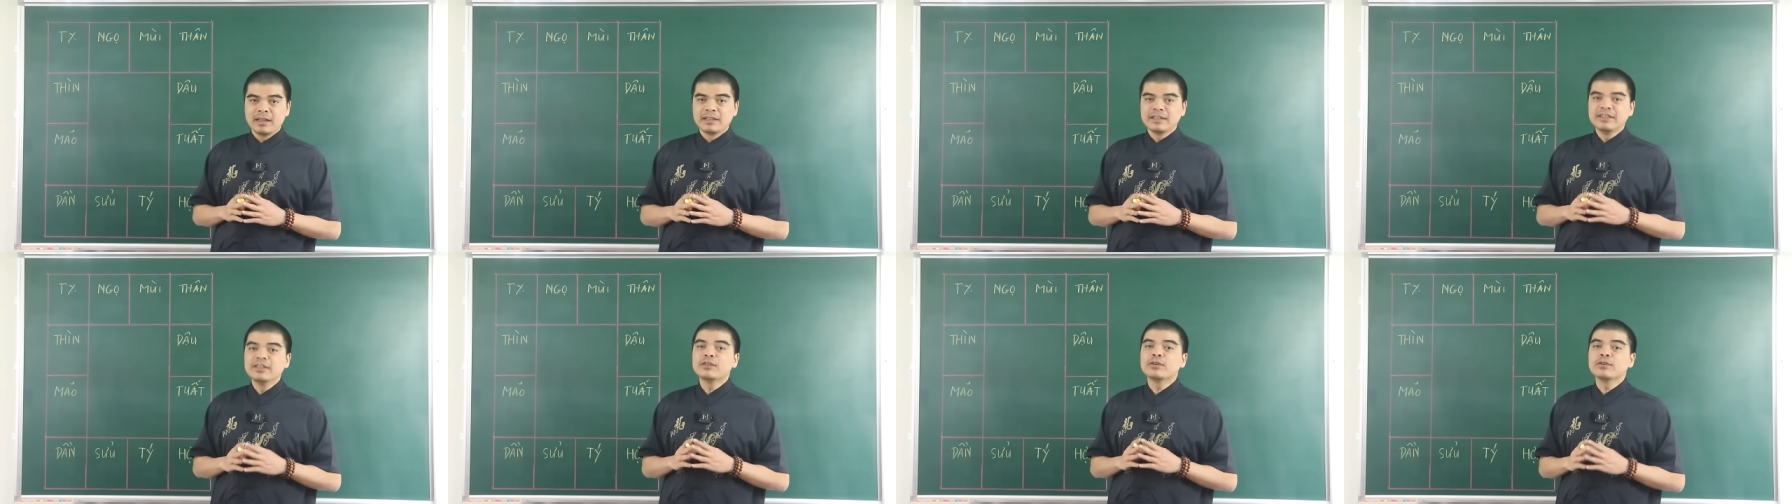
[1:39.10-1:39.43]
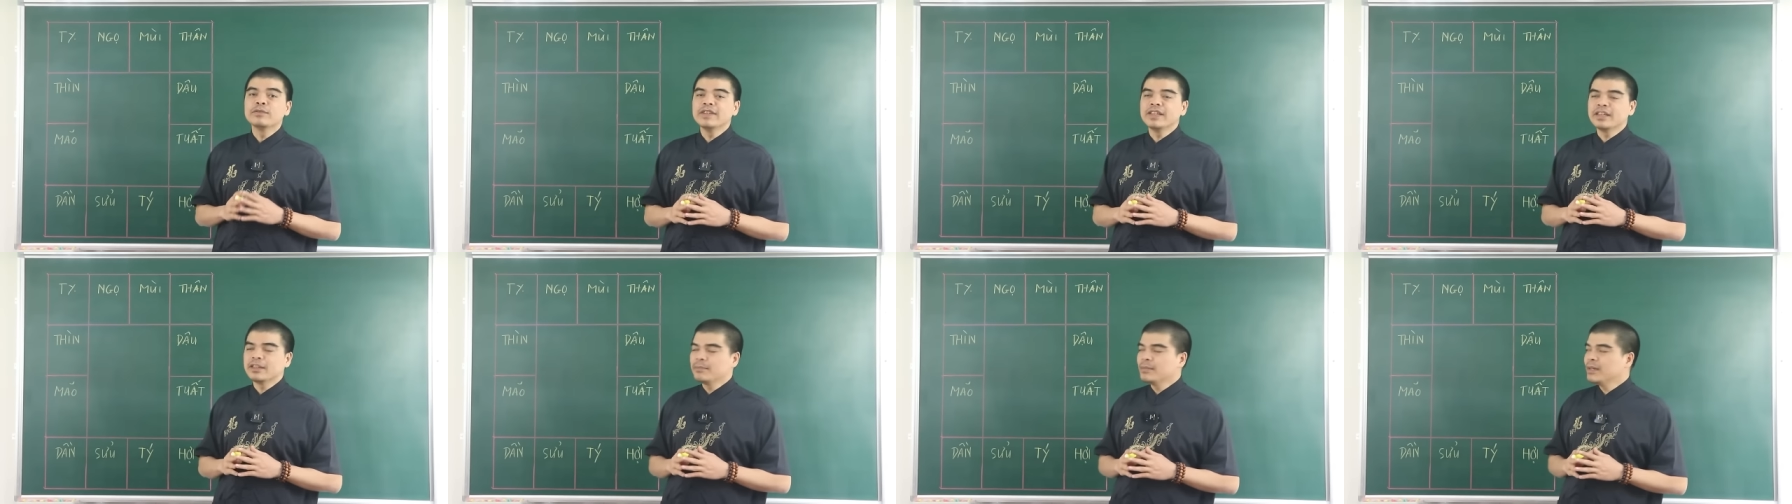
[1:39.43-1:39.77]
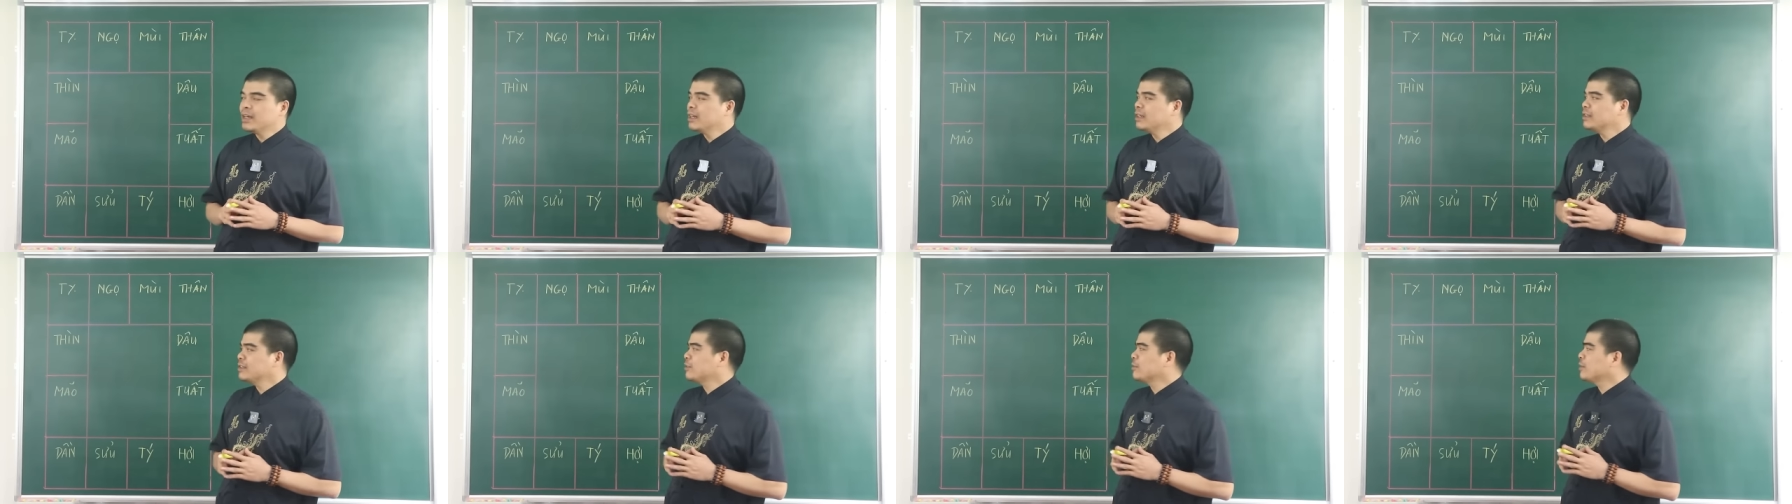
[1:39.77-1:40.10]
như quý vị đã
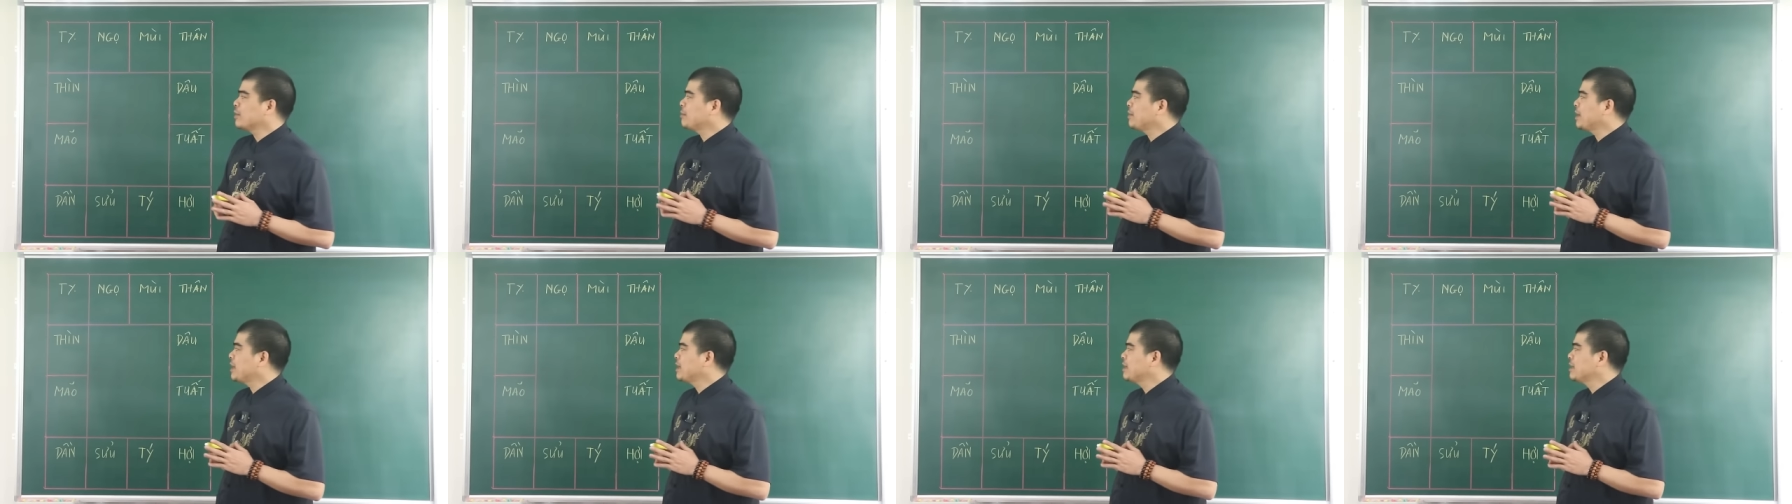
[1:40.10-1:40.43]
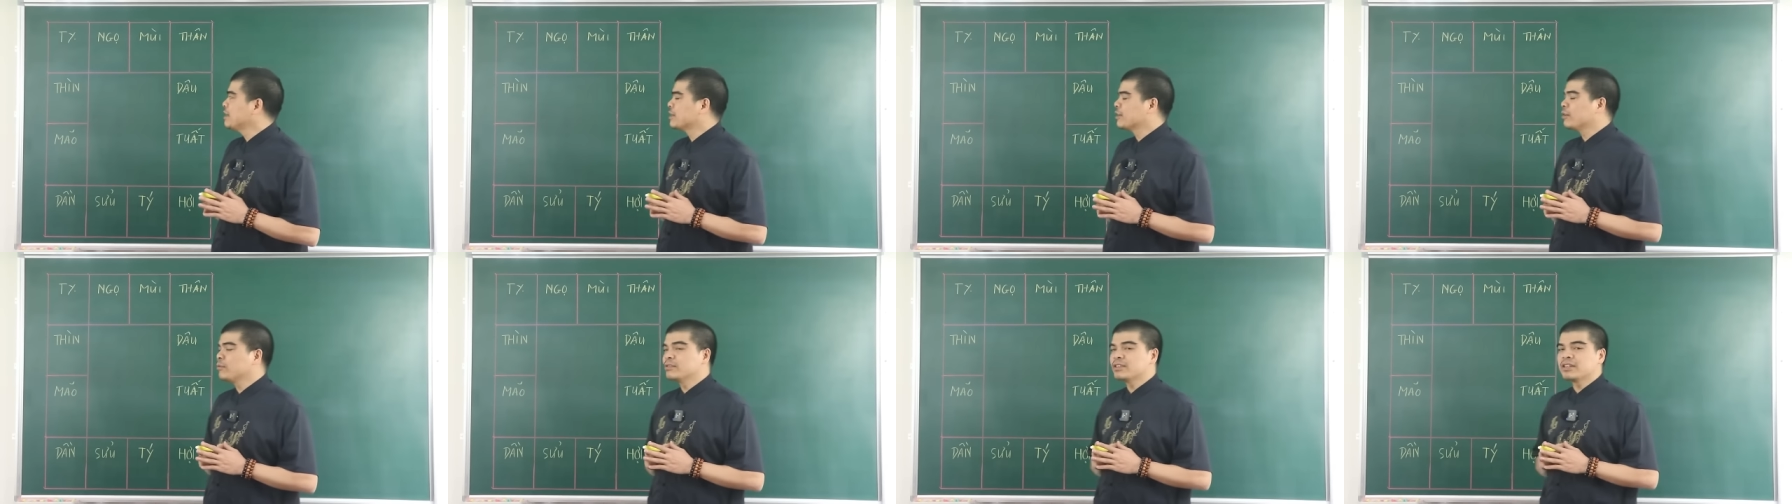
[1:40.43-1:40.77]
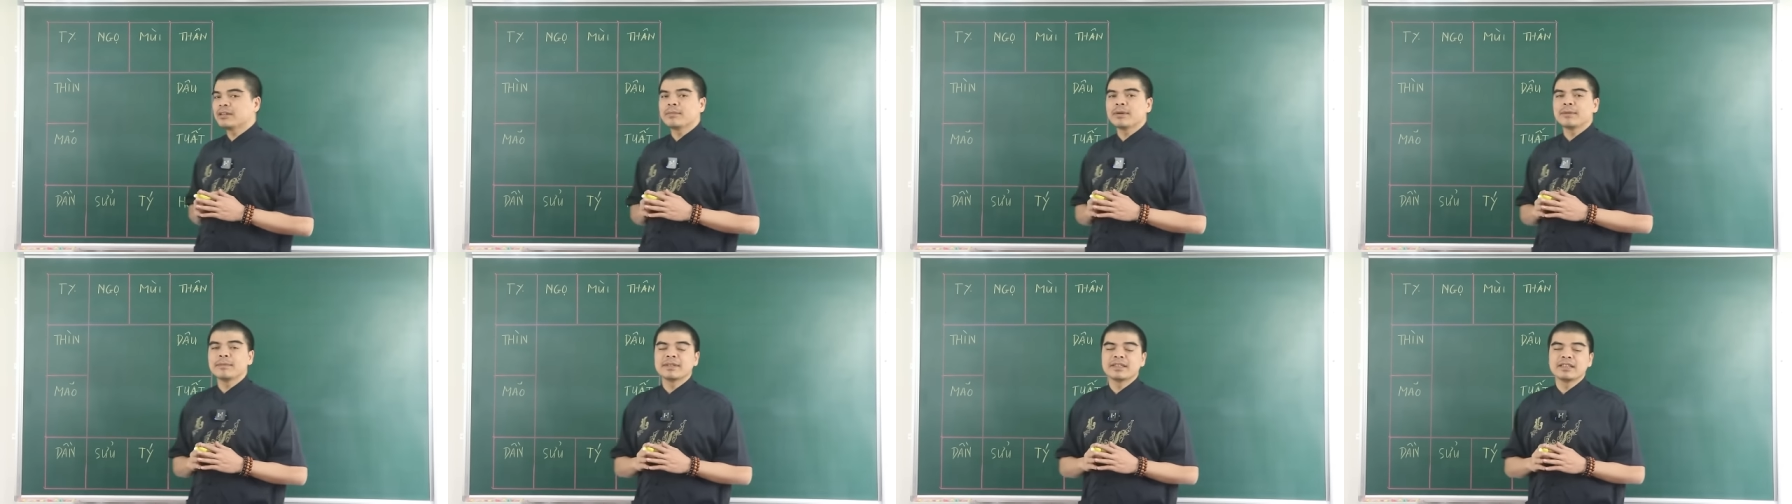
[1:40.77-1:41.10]
biết, trong năm
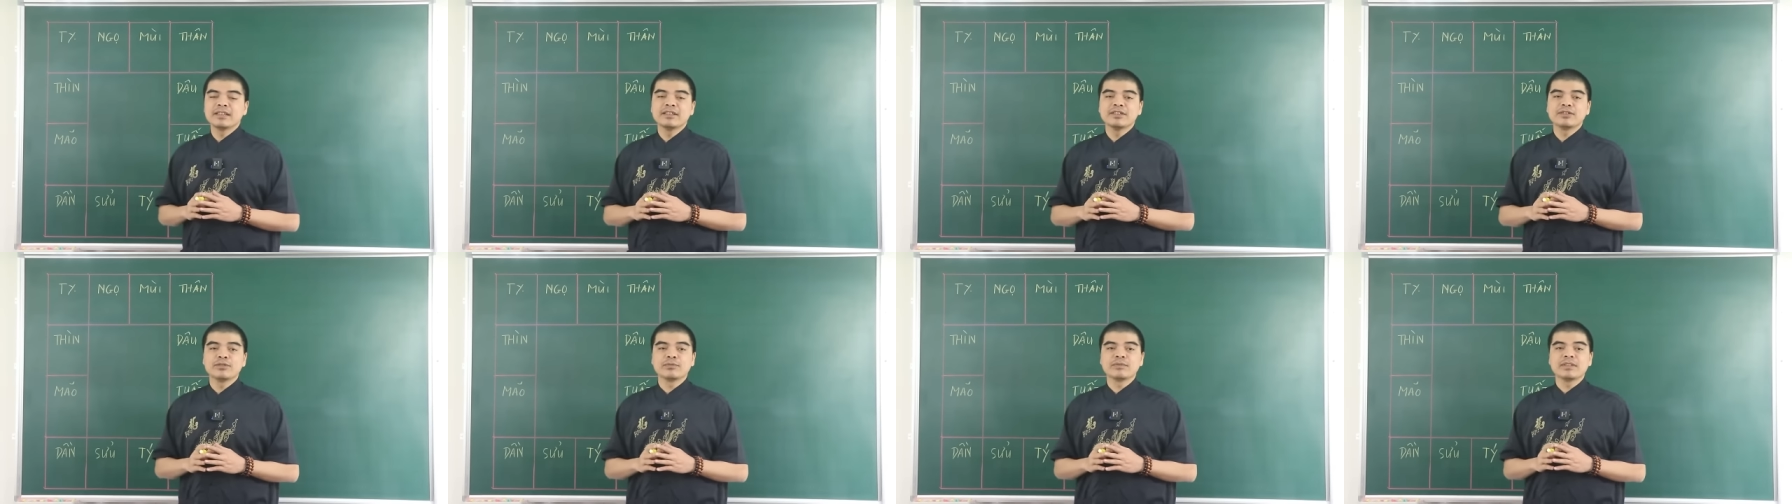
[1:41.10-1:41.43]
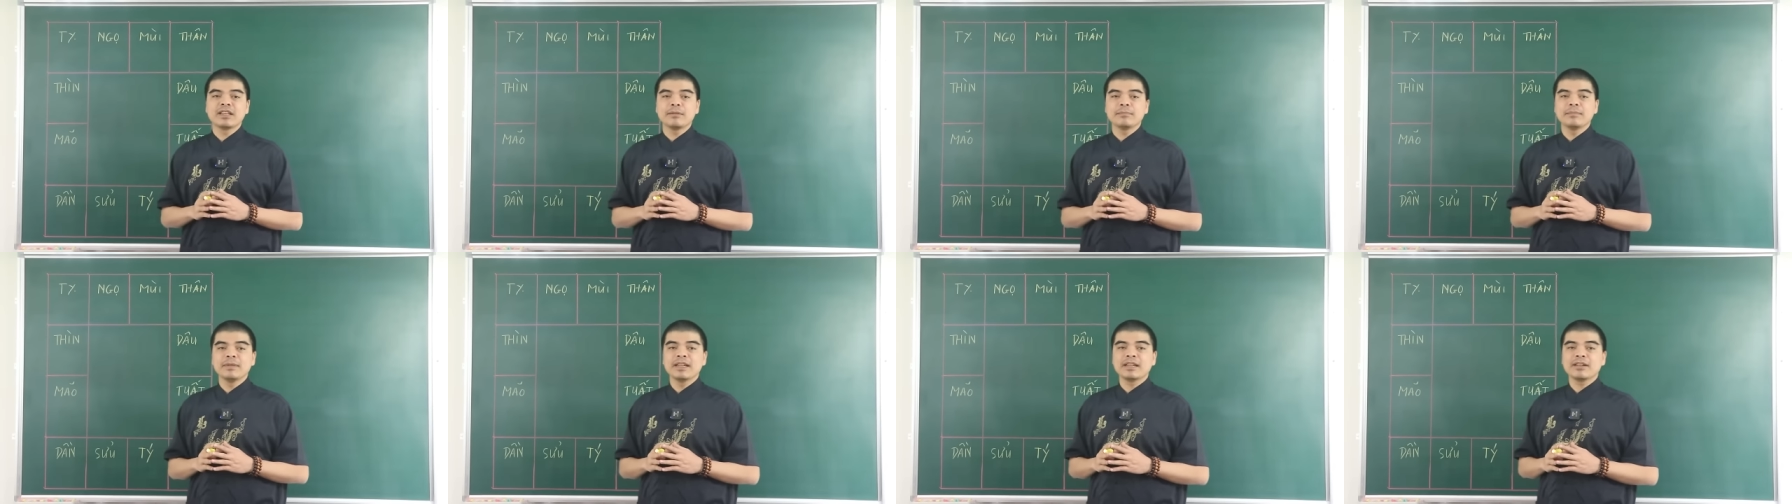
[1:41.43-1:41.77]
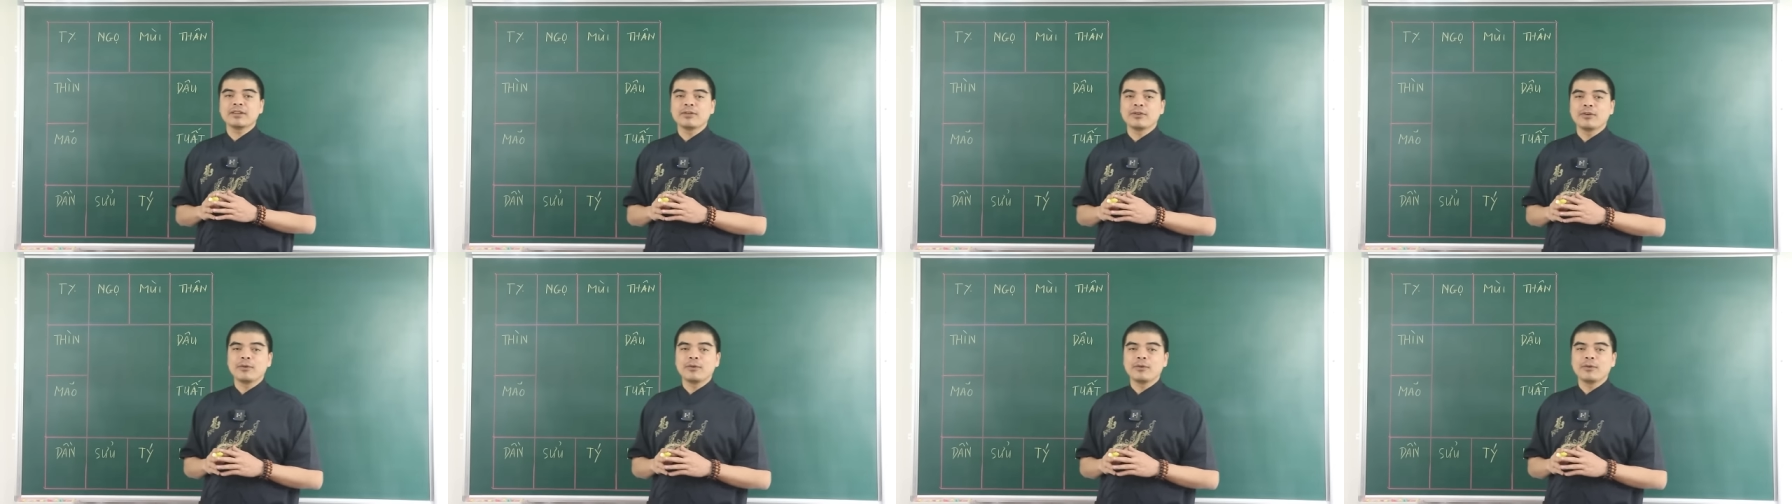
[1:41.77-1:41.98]
2024 chúng ta biết